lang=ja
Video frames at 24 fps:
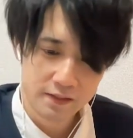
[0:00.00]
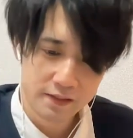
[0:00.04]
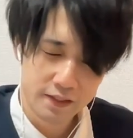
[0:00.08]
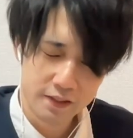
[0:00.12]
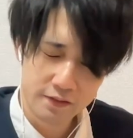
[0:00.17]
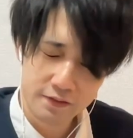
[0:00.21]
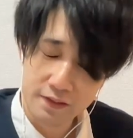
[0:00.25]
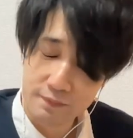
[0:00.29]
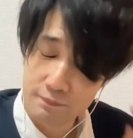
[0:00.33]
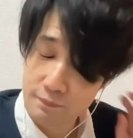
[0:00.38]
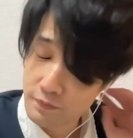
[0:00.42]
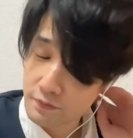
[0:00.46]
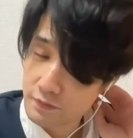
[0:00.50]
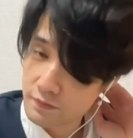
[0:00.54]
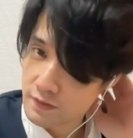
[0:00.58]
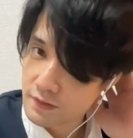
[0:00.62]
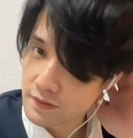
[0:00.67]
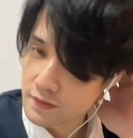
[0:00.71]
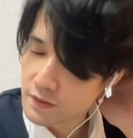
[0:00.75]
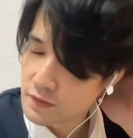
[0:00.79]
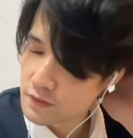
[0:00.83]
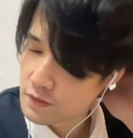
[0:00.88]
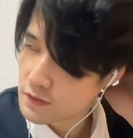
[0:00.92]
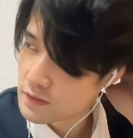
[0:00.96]
ていうね、僕ね、
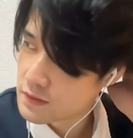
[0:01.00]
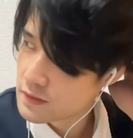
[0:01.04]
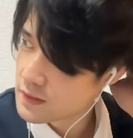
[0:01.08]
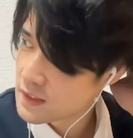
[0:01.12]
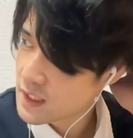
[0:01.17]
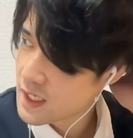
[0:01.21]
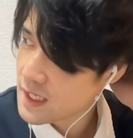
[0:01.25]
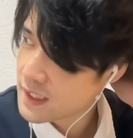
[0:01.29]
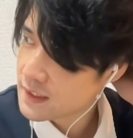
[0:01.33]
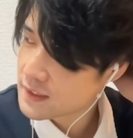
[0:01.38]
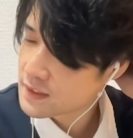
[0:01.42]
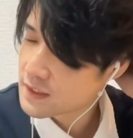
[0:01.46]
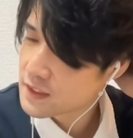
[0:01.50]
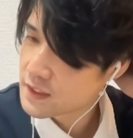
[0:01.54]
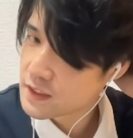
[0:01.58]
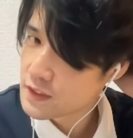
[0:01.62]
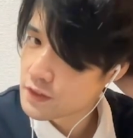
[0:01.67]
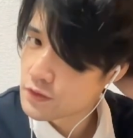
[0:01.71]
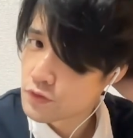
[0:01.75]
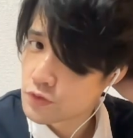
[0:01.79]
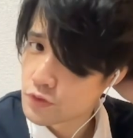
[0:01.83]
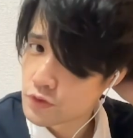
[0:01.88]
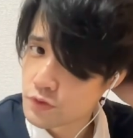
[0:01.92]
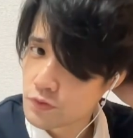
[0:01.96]

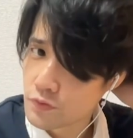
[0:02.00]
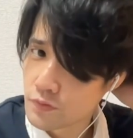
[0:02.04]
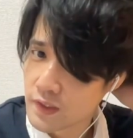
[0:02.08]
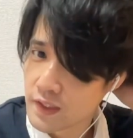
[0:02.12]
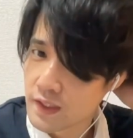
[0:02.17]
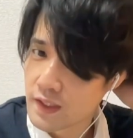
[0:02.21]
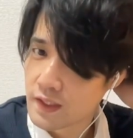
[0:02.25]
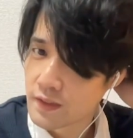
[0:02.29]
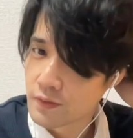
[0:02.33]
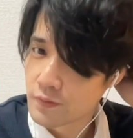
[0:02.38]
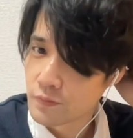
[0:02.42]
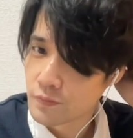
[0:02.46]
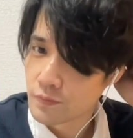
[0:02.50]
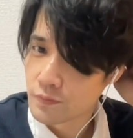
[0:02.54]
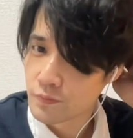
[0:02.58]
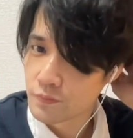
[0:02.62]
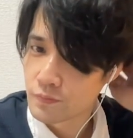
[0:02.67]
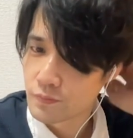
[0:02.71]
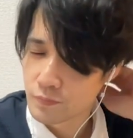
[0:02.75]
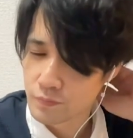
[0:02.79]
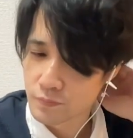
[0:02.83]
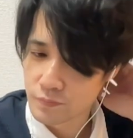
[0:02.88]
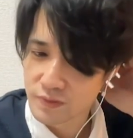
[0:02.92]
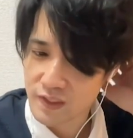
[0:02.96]
132のね、あ
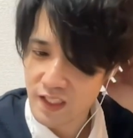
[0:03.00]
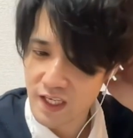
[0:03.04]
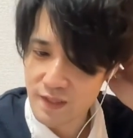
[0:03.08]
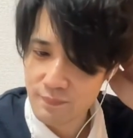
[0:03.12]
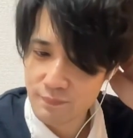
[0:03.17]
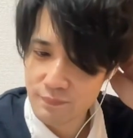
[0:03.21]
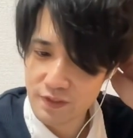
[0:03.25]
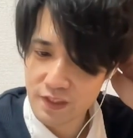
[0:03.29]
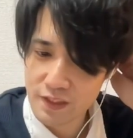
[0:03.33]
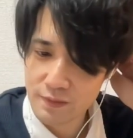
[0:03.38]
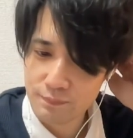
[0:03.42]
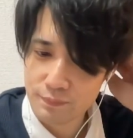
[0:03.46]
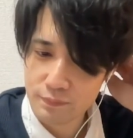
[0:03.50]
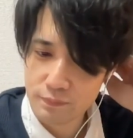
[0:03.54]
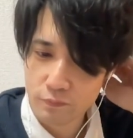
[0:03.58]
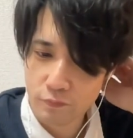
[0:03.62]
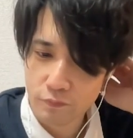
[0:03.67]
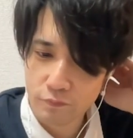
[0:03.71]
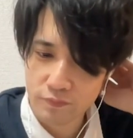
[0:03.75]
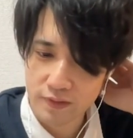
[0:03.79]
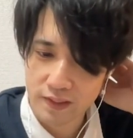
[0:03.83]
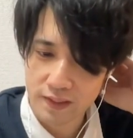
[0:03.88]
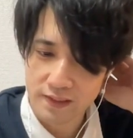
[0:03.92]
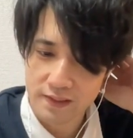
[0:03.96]
のー、タイムリープ
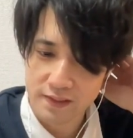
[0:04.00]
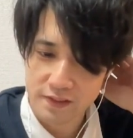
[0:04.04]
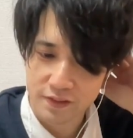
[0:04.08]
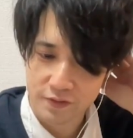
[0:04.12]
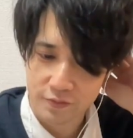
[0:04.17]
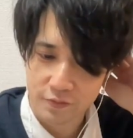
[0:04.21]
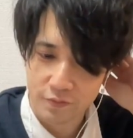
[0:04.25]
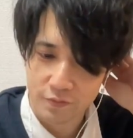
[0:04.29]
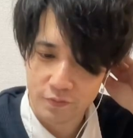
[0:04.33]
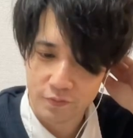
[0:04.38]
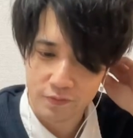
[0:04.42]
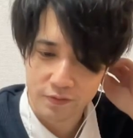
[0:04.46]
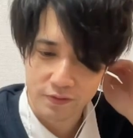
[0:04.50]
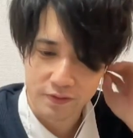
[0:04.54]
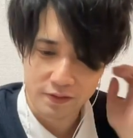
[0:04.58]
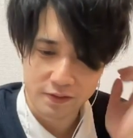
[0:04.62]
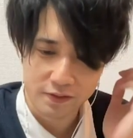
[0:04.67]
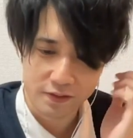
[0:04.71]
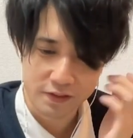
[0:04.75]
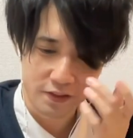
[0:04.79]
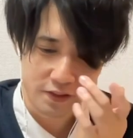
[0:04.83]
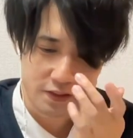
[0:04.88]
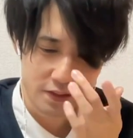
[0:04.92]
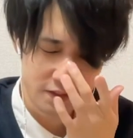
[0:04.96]
もんなんですけど、
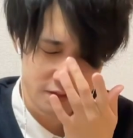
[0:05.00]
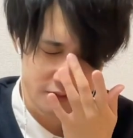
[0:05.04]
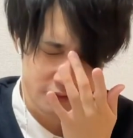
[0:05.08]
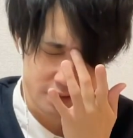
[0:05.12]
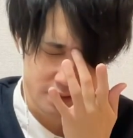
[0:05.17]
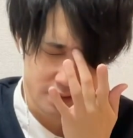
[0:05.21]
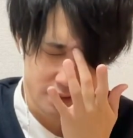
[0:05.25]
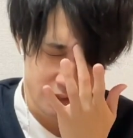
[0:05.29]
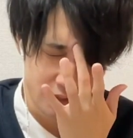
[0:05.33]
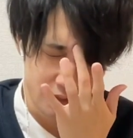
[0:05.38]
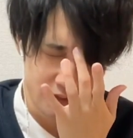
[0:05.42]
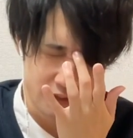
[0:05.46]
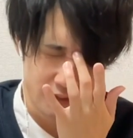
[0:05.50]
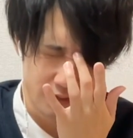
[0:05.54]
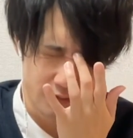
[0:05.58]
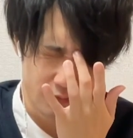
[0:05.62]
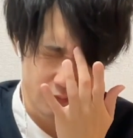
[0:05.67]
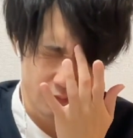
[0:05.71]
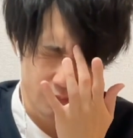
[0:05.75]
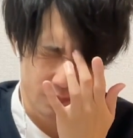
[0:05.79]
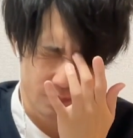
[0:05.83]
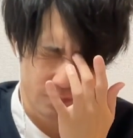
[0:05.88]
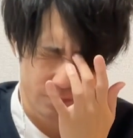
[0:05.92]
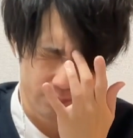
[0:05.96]
じ、あ
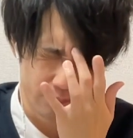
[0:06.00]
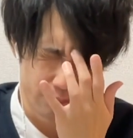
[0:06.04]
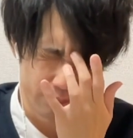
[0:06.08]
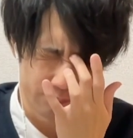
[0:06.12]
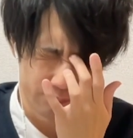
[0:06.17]
のー、